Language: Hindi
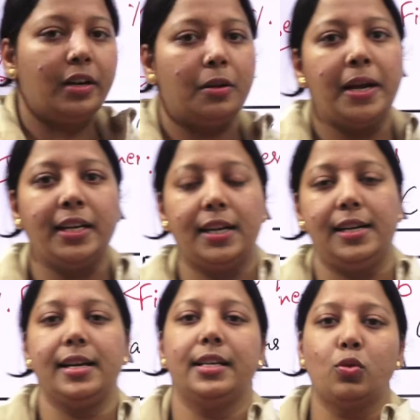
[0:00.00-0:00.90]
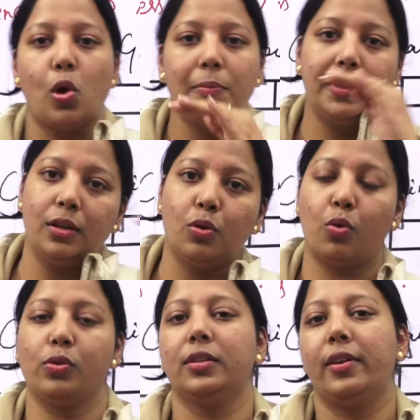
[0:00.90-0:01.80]
डिटरमाइन कर लिया कि सॉइल मेरी
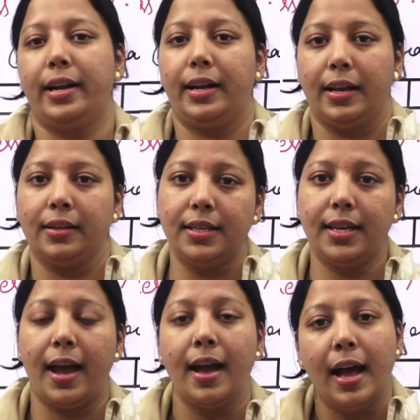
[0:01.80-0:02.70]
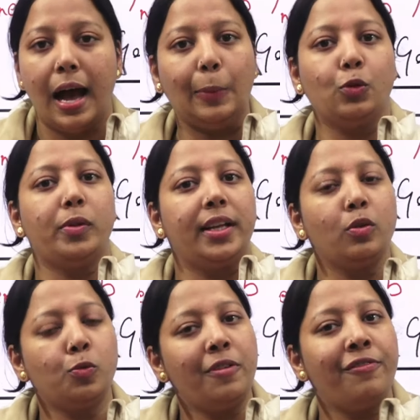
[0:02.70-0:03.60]
कोर्स ग्रेंड है ठीक है अब उसमें देखना
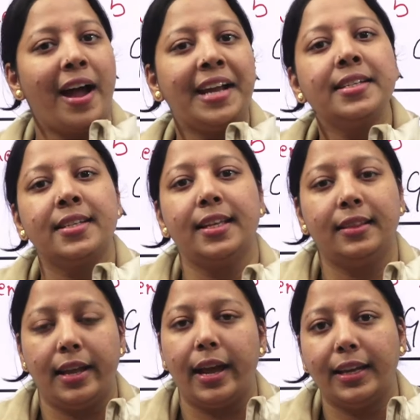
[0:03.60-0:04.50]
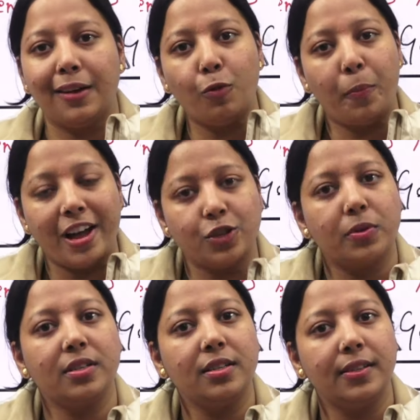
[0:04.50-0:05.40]
उसमें फाइंस कितने हैं क्या वो पाँच
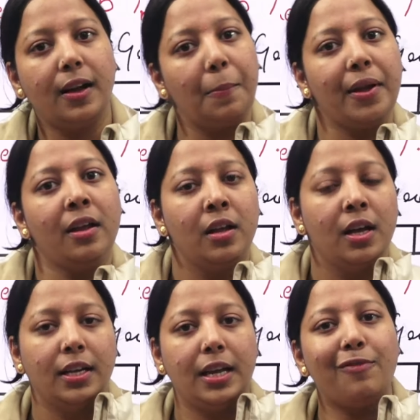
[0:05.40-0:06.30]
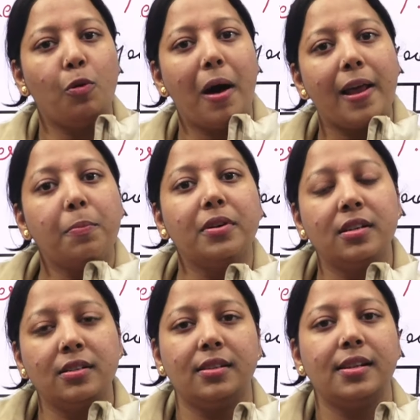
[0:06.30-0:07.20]
परसेंट से कम है या वो बारह
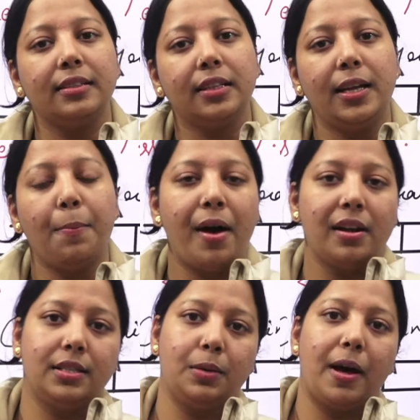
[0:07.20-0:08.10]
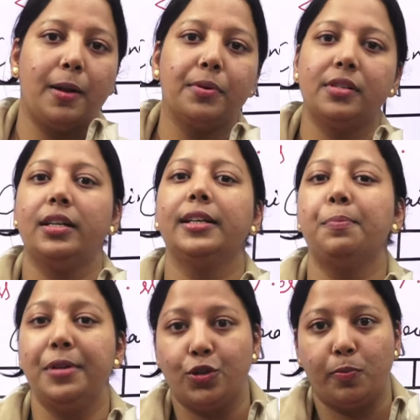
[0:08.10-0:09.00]
परसेंट से ज़्यादा है या पाँच से बारह परसेंट के
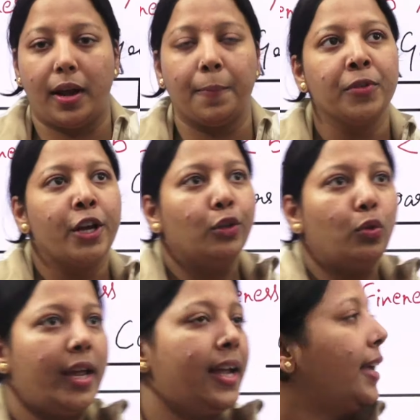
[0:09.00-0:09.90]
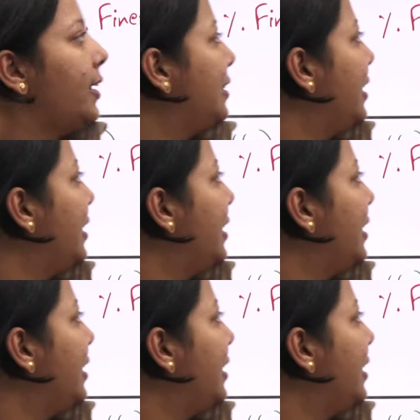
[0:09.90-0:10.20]
बीच में है तो एक केस